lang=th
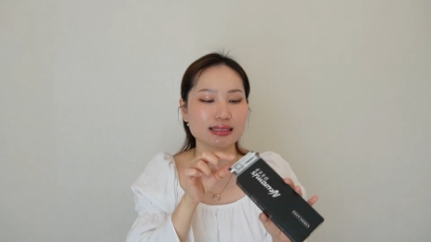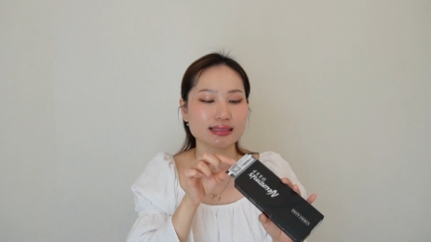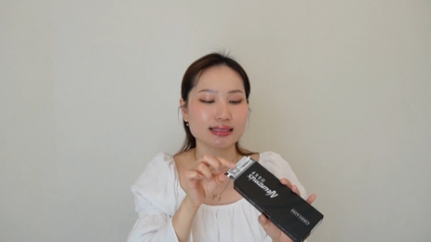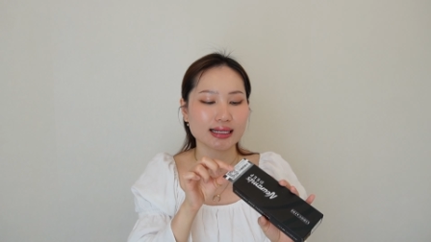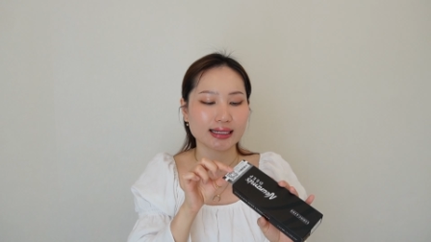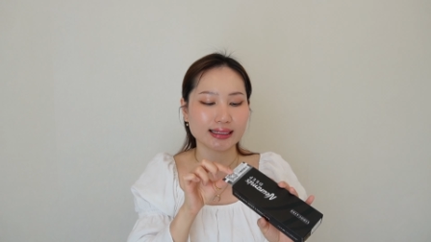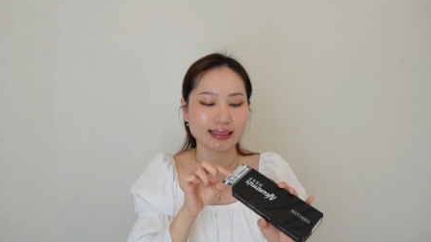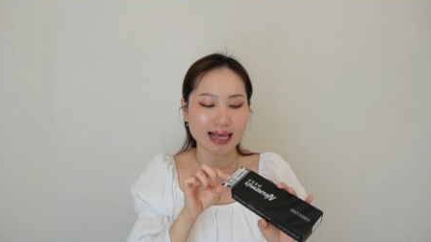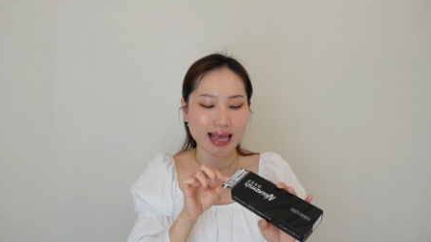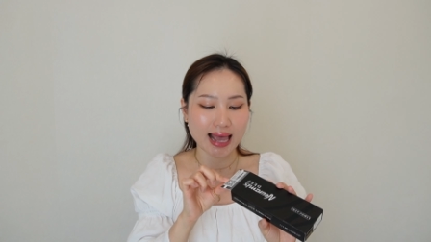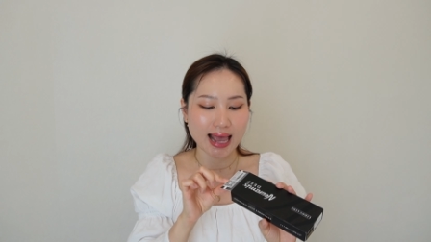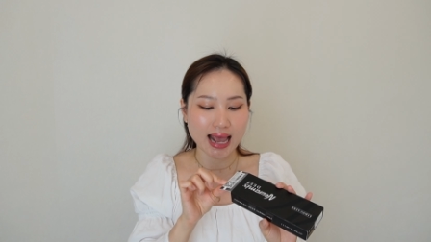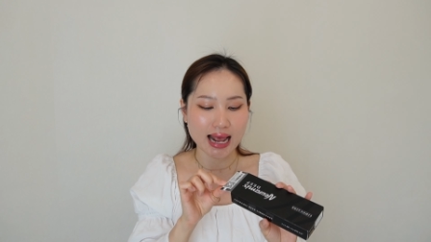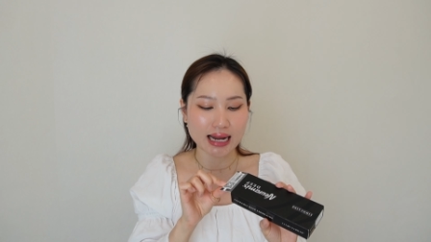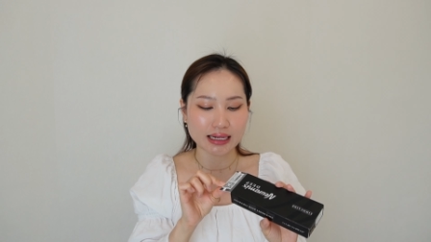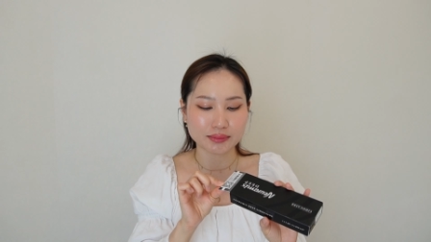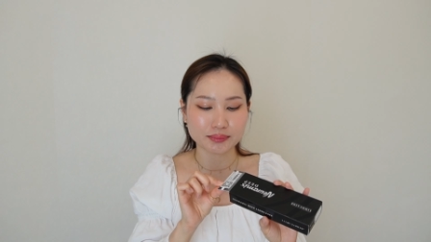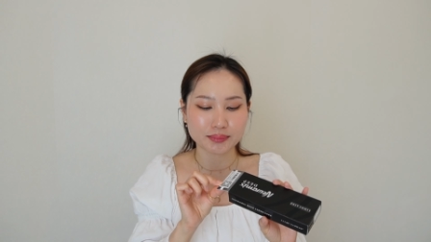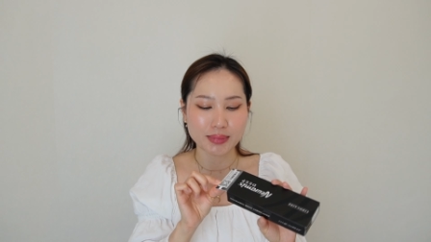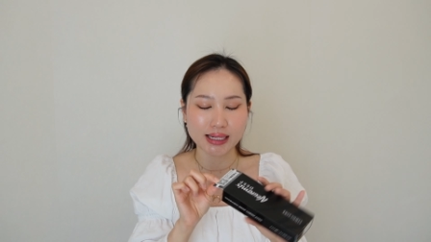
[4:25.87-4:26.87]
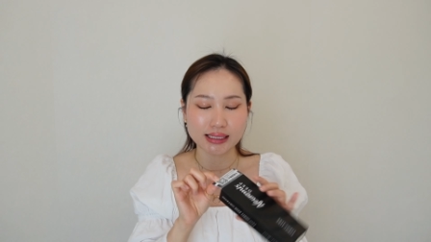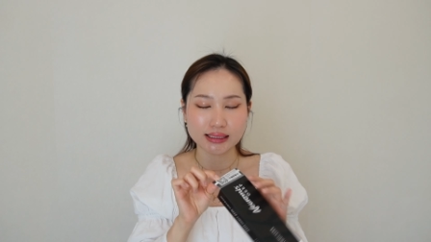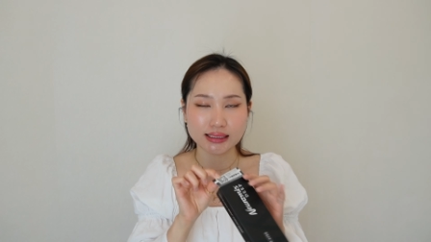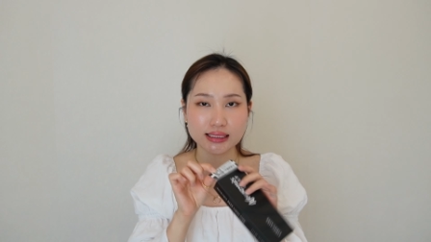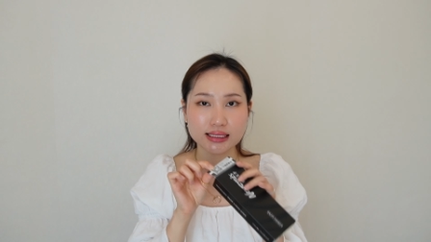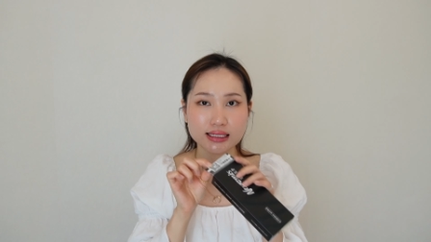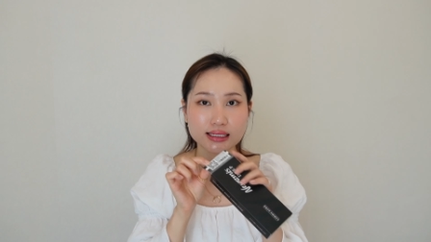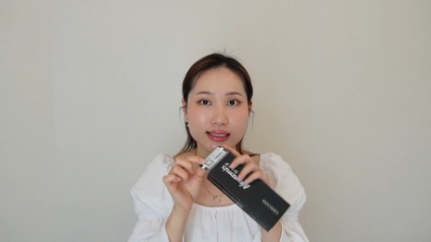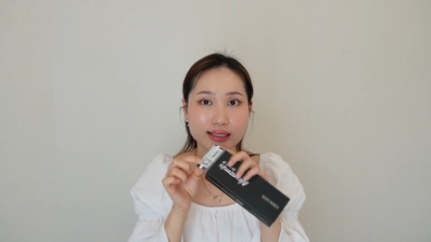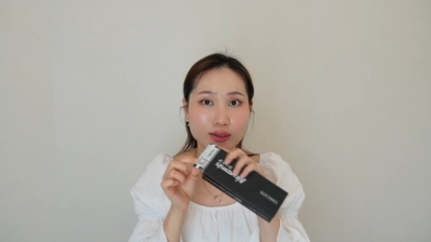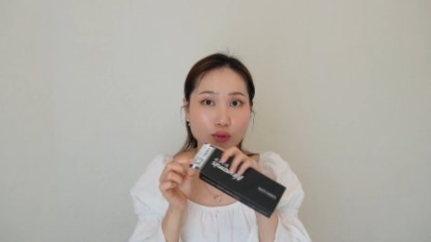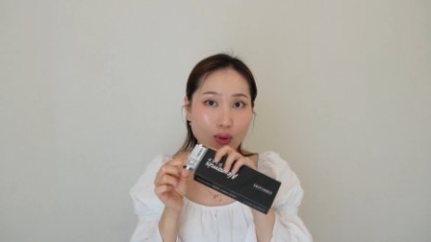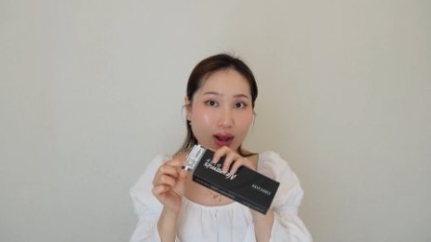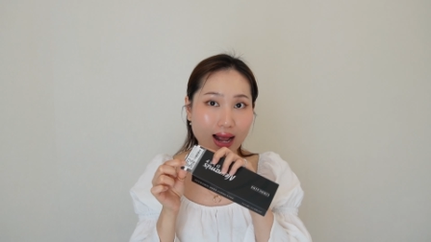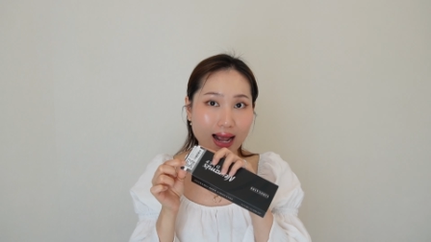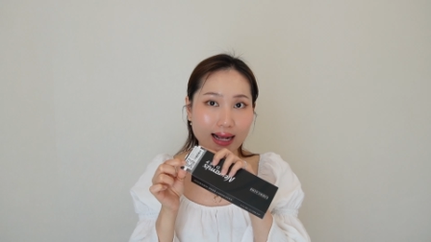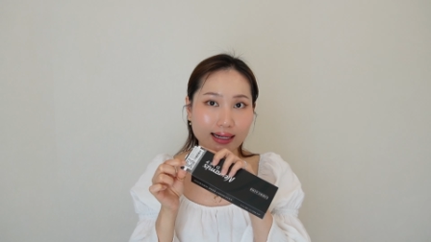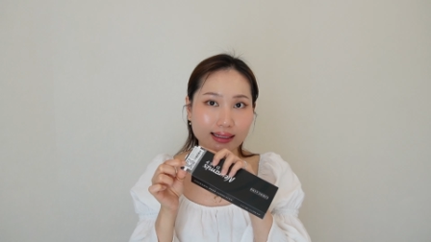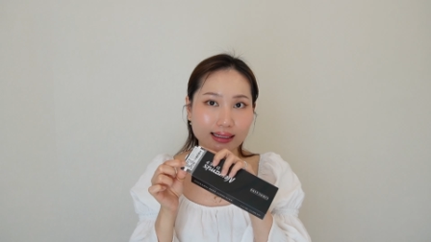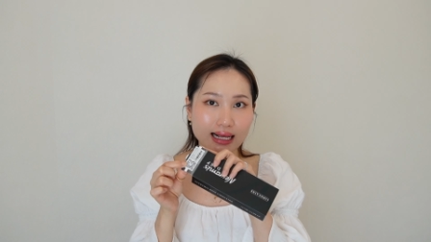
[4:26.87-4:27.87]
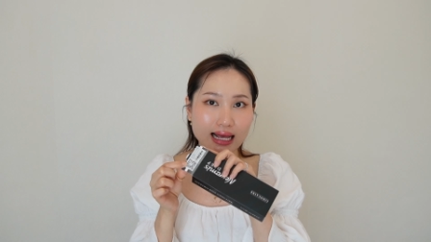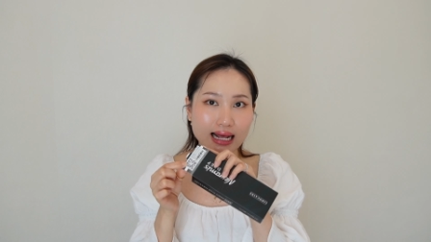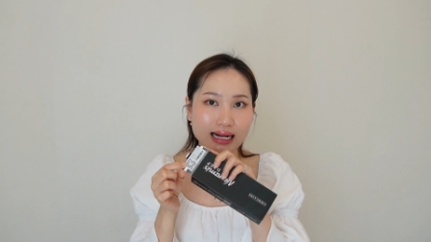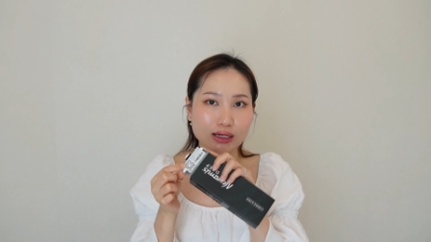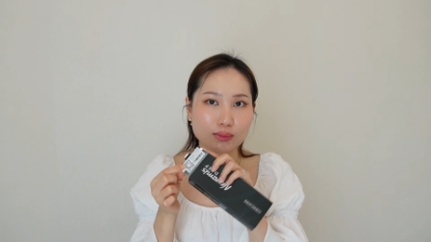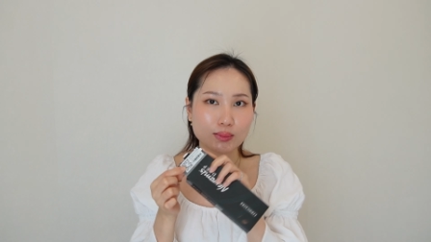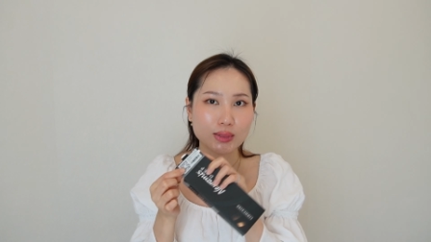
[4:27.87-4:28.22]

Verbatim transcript: สแกนไปที่ คิว อาร์ นะคะแล้ว